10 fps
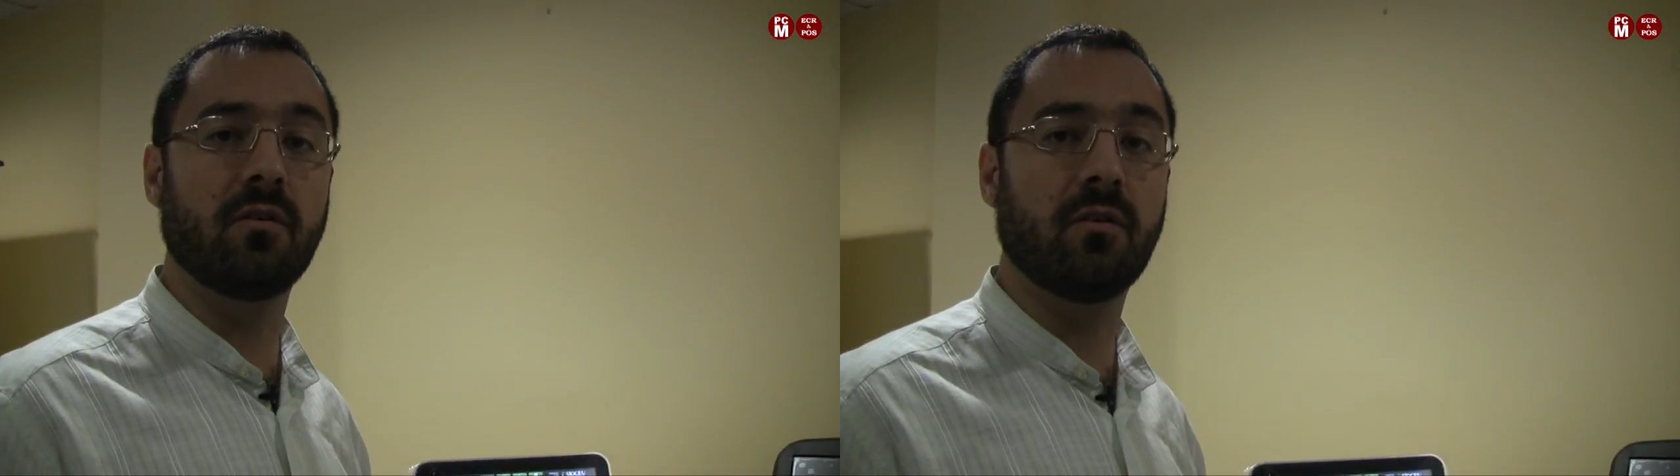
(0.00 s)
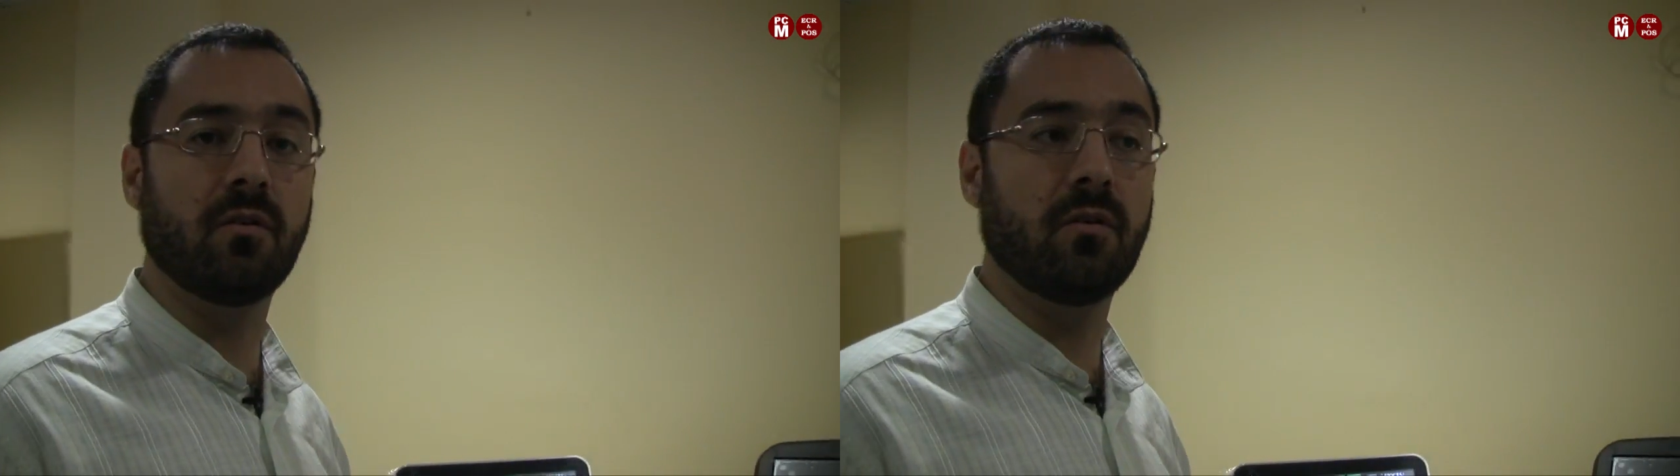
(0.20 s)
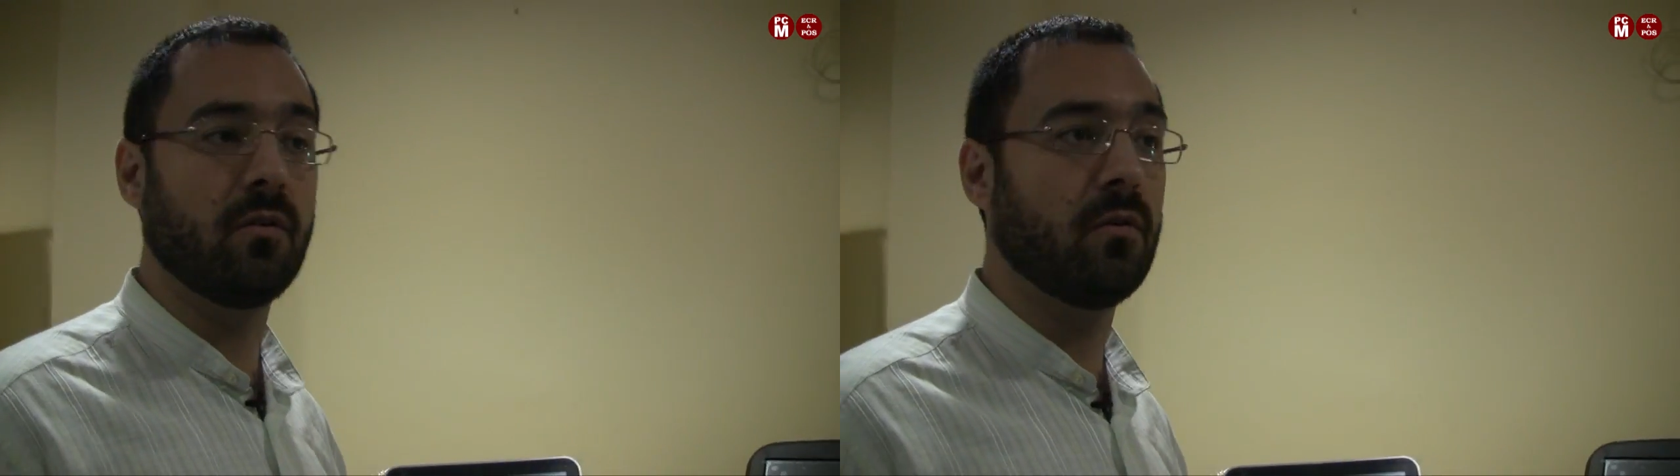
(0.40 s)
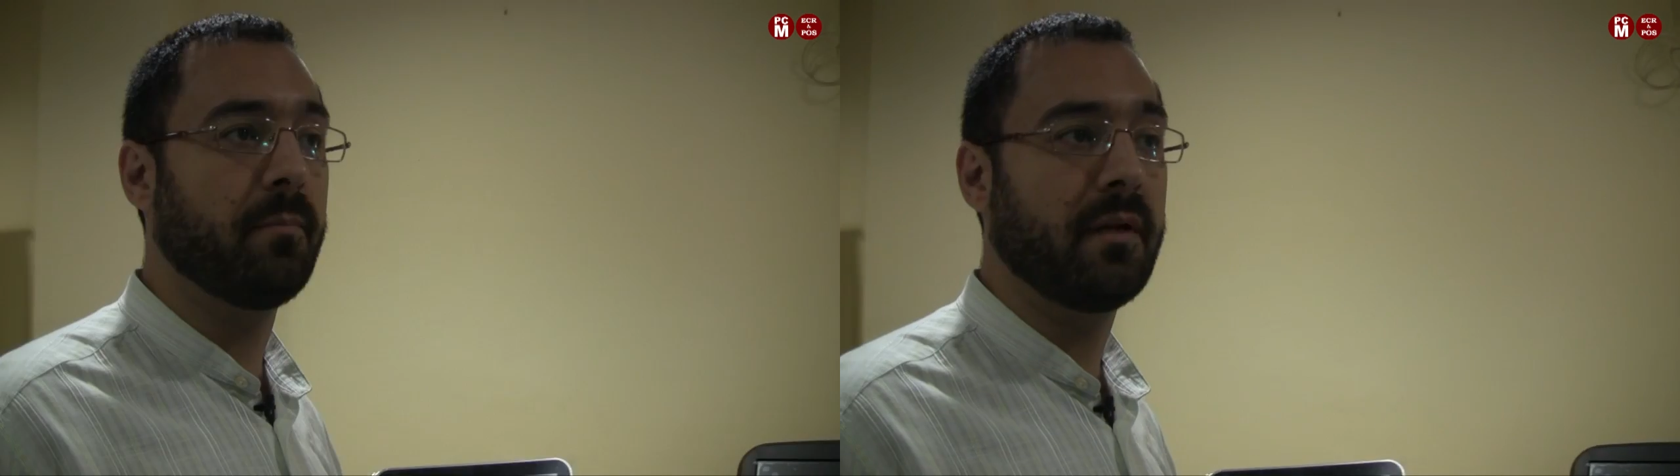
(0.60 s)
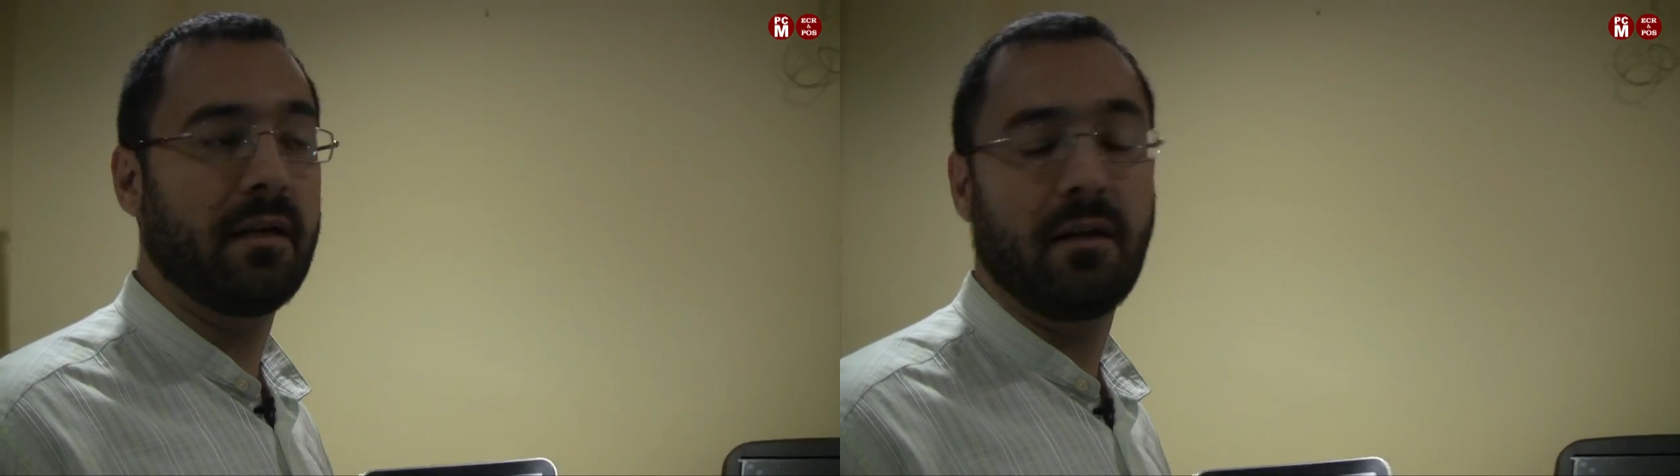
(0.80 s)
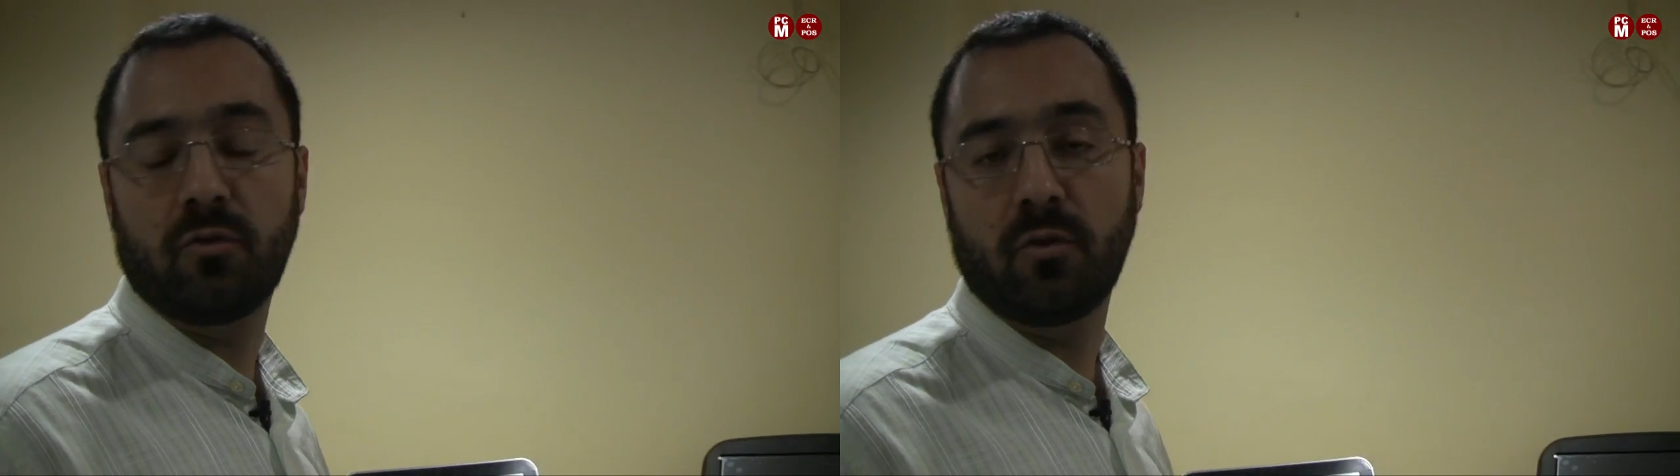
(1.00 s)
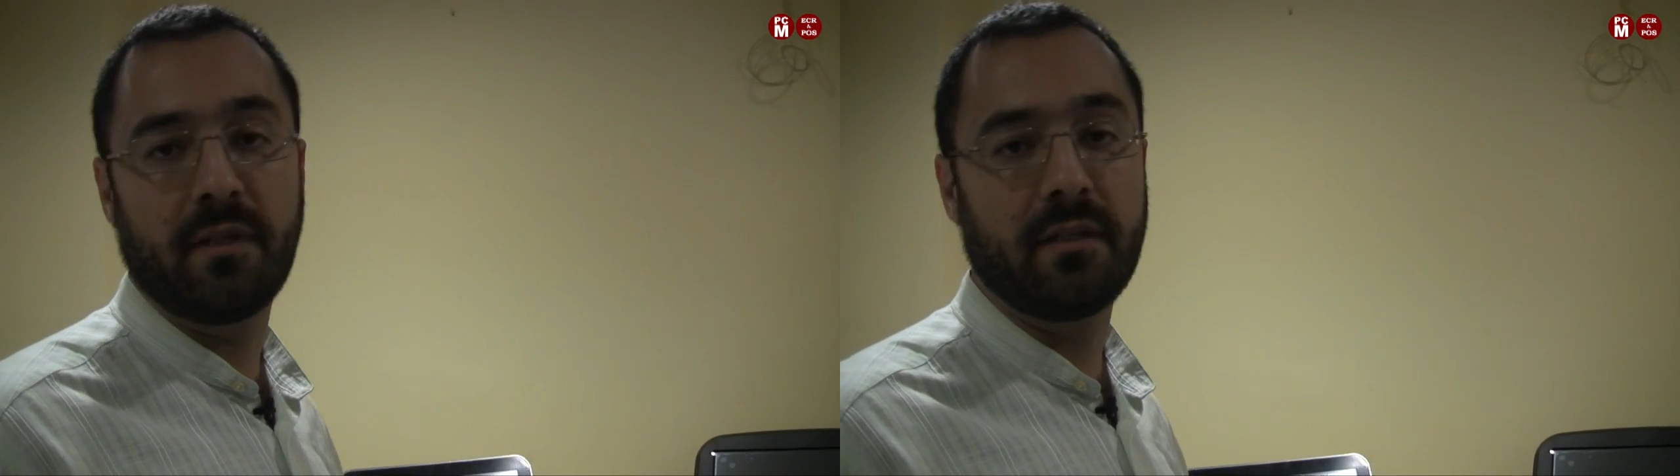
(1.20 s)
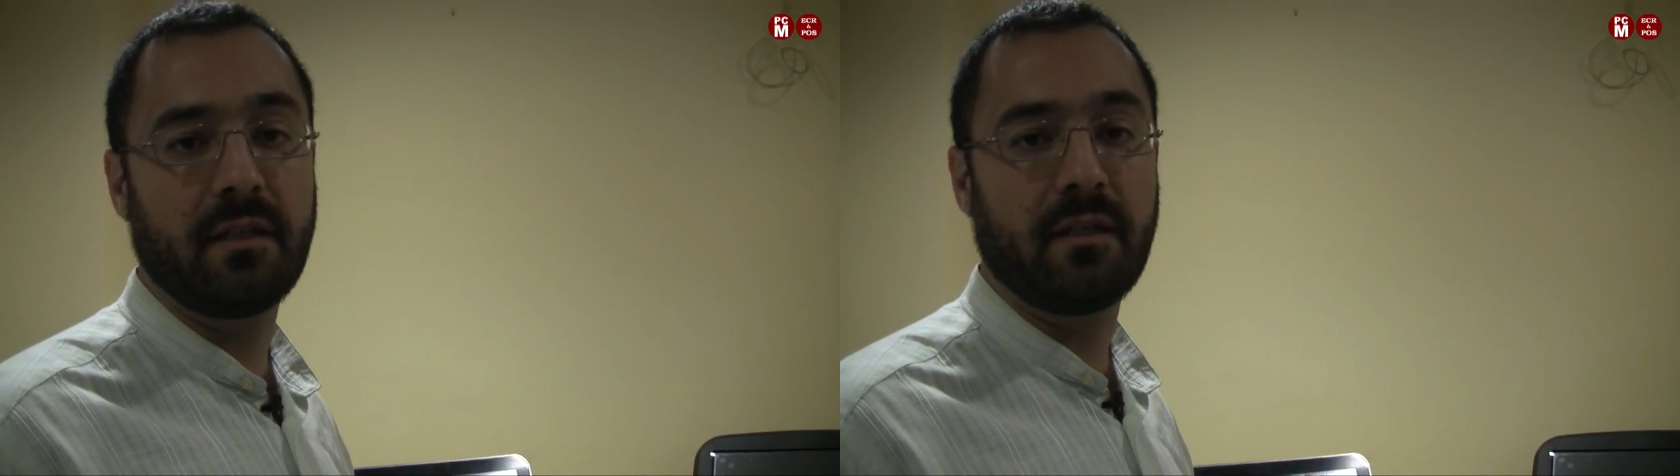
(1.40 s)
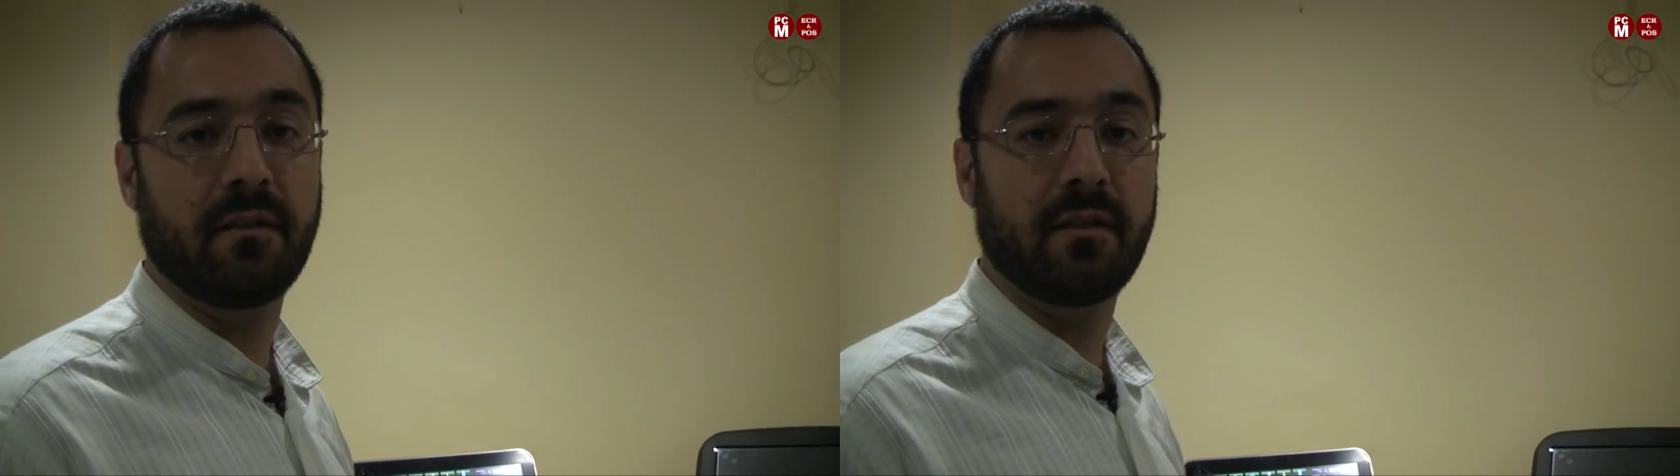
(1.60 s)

o para autoventa,